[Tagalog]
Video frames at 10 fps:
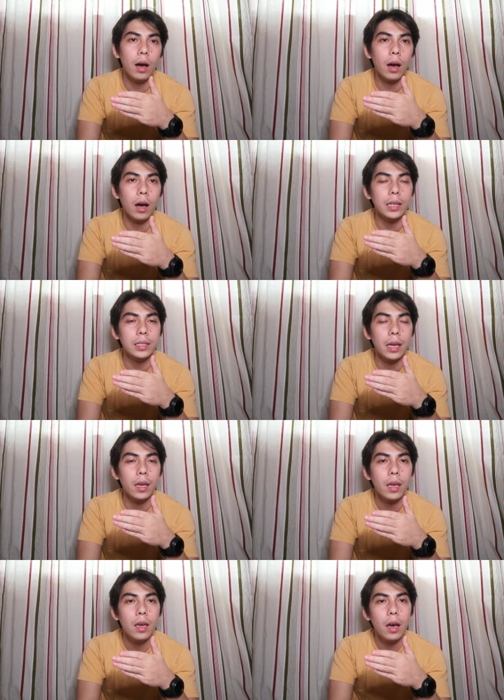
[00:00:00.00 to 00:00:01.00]
Uh,
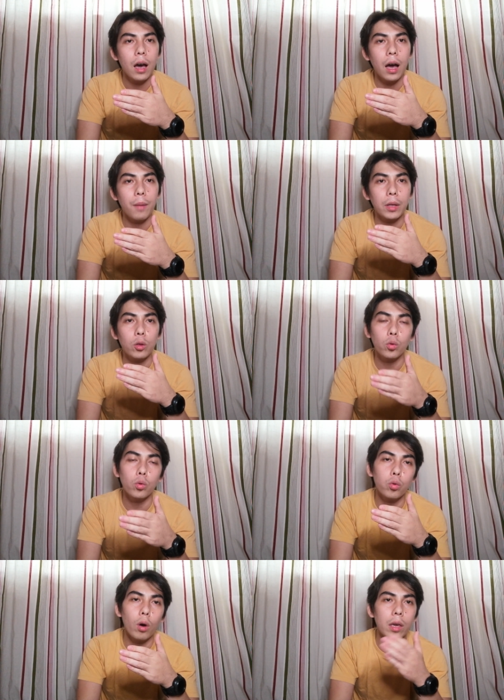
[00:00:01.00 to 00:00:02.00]
kasi, uh, matututo